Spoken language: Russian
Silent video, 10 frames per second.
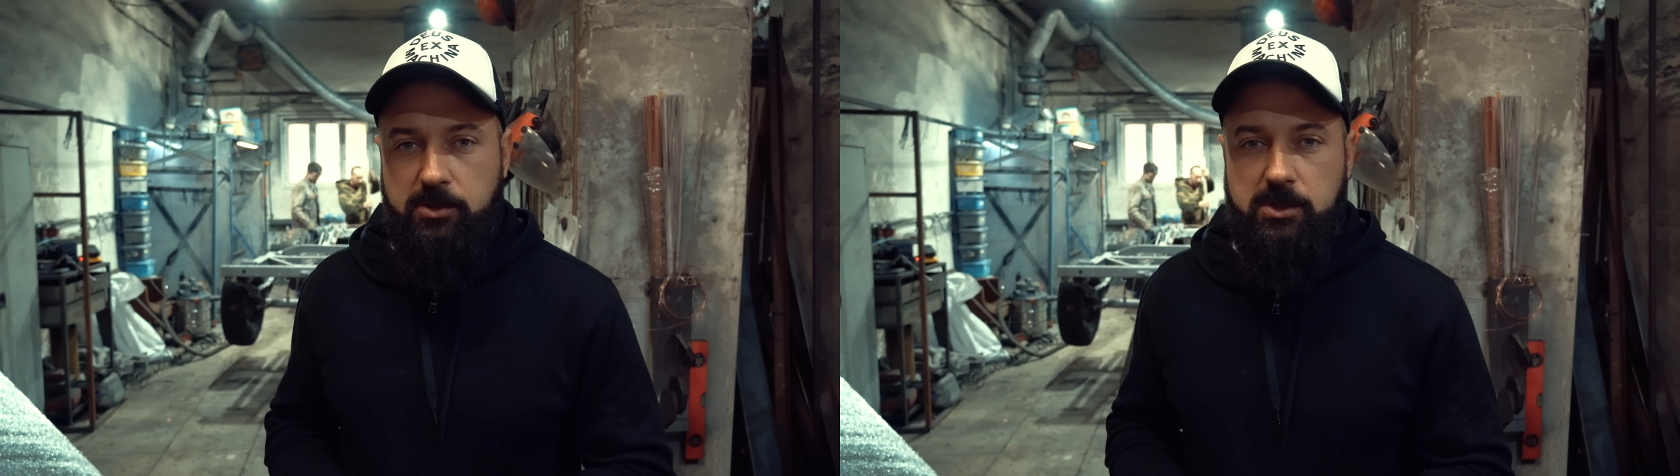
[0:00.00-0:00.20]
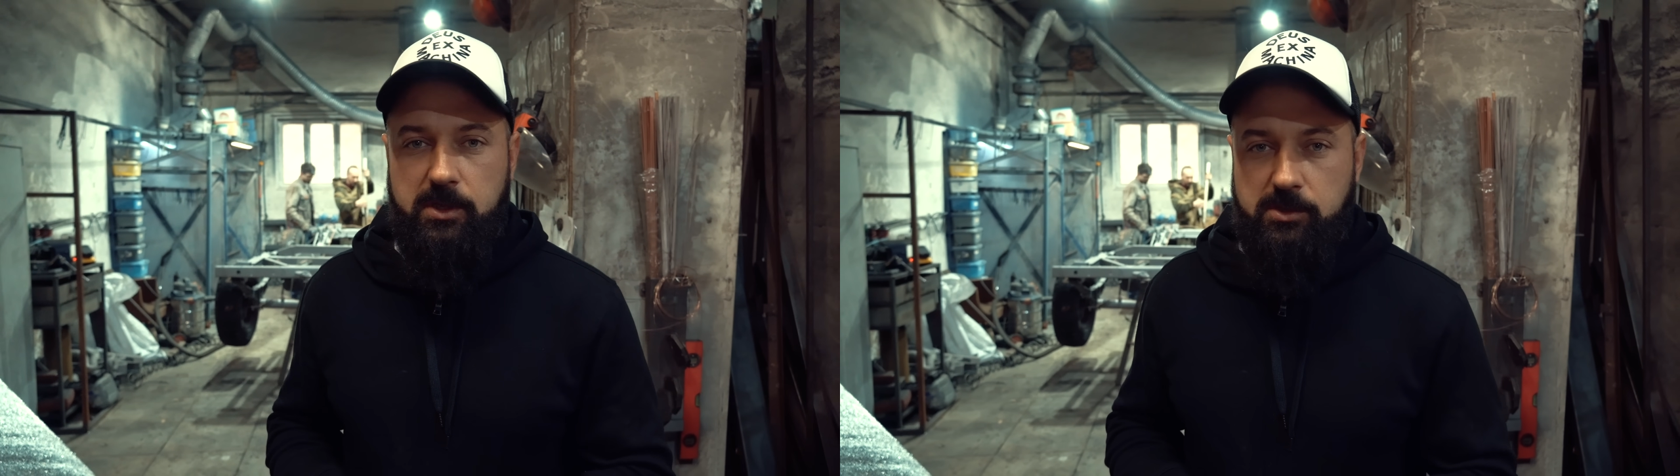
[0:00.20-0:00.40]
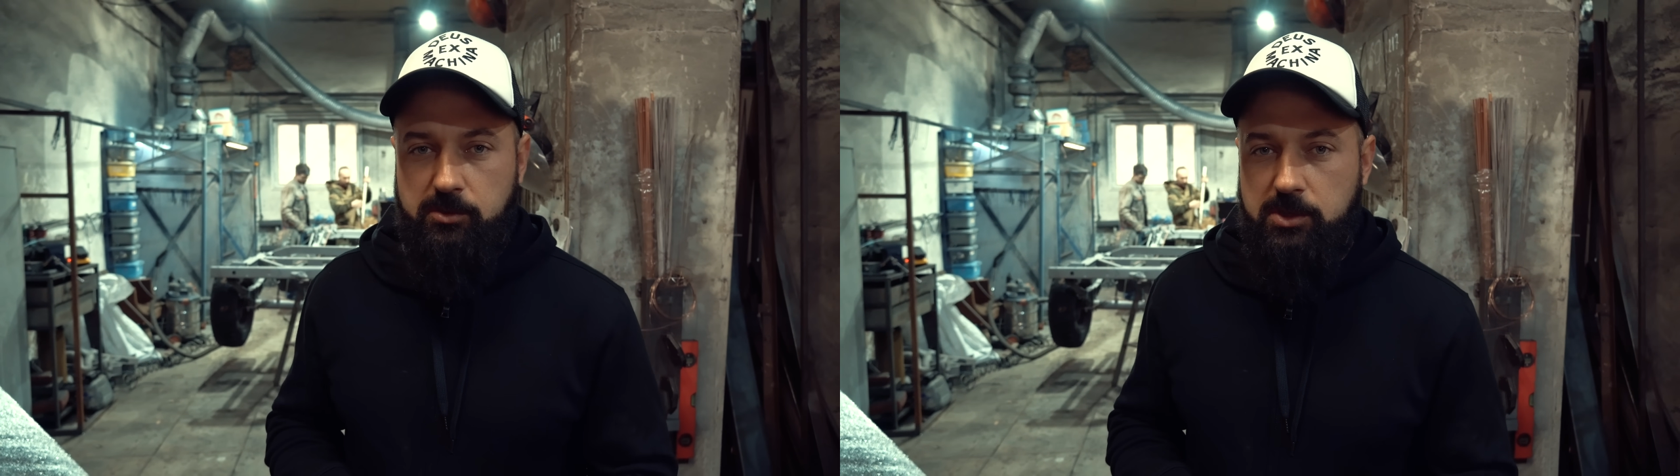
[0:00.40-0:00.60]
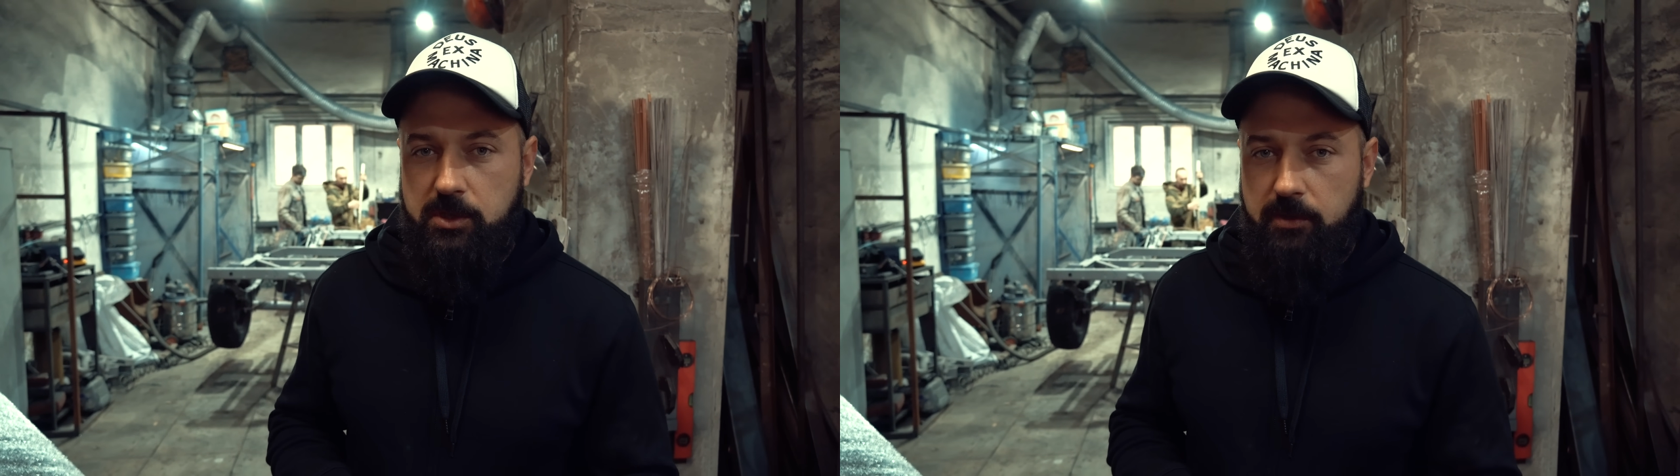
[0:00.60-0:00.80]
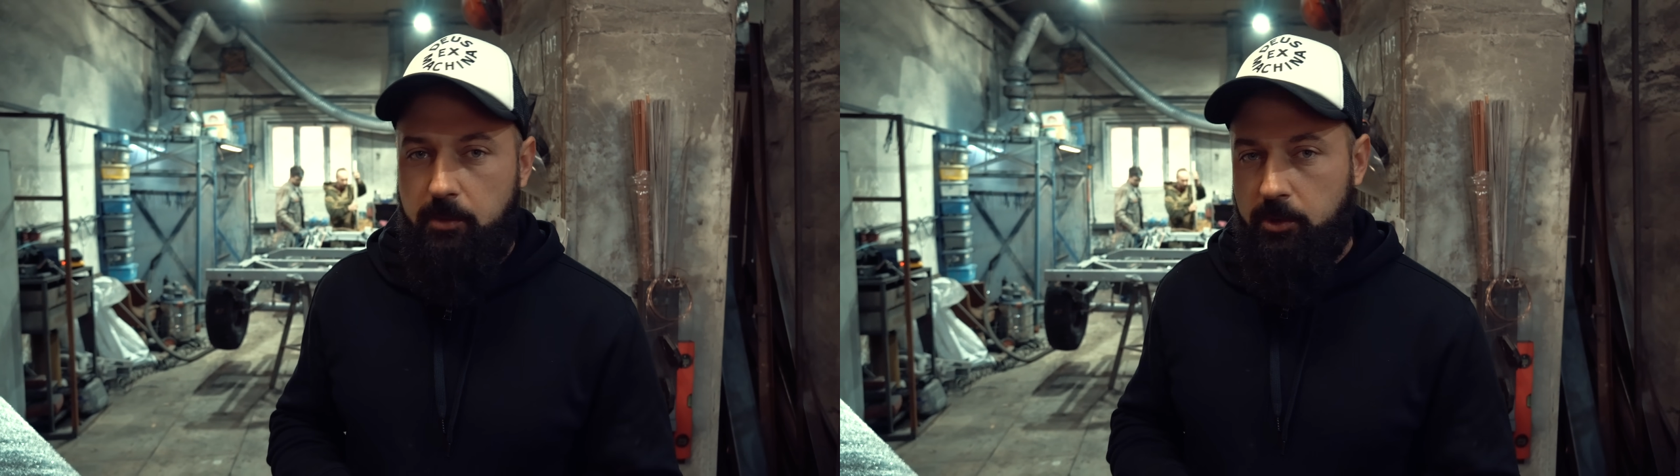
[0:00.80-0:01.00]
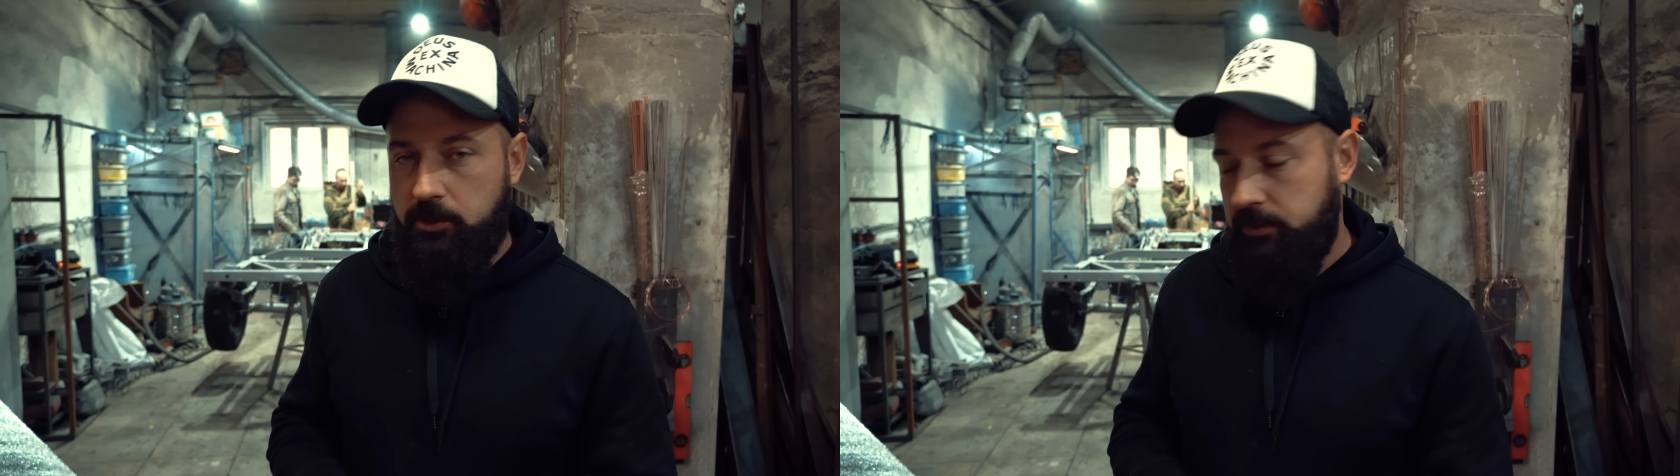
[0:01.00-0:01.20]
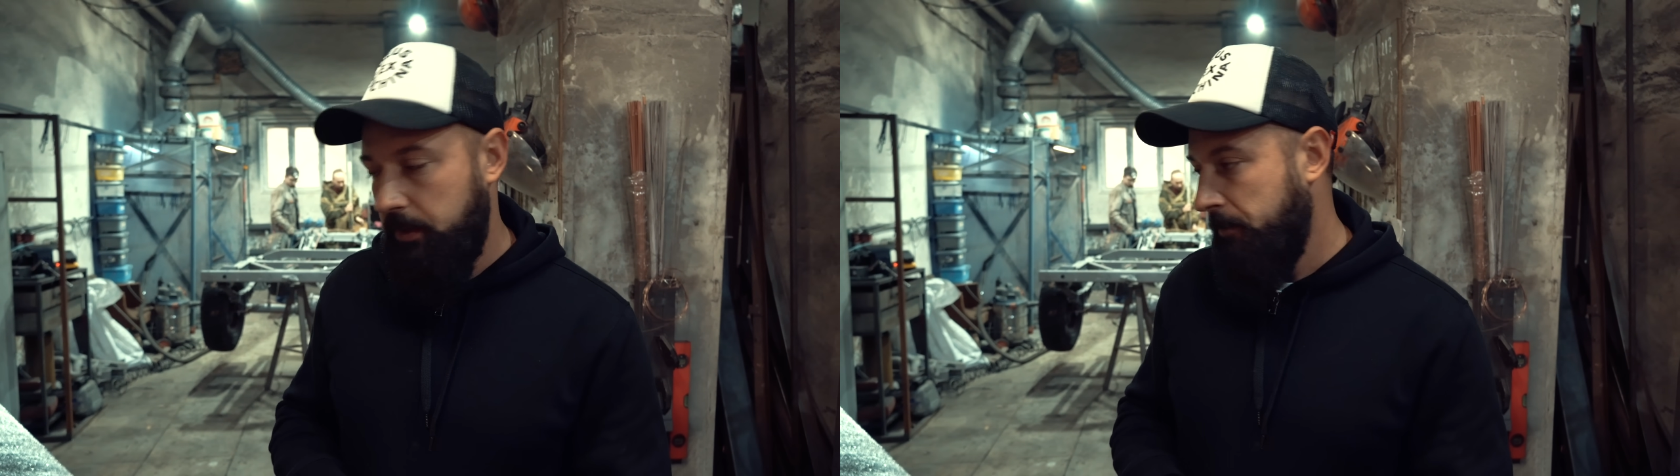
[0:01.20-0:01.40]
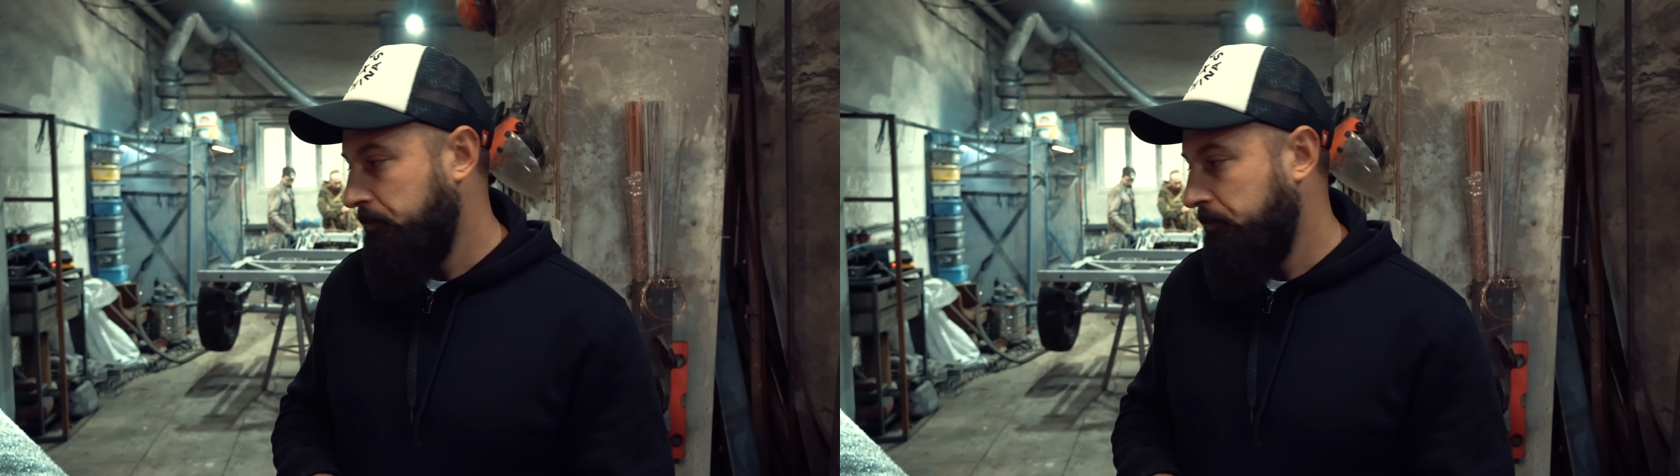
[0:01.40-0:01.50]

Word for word: очень насущный вопрос.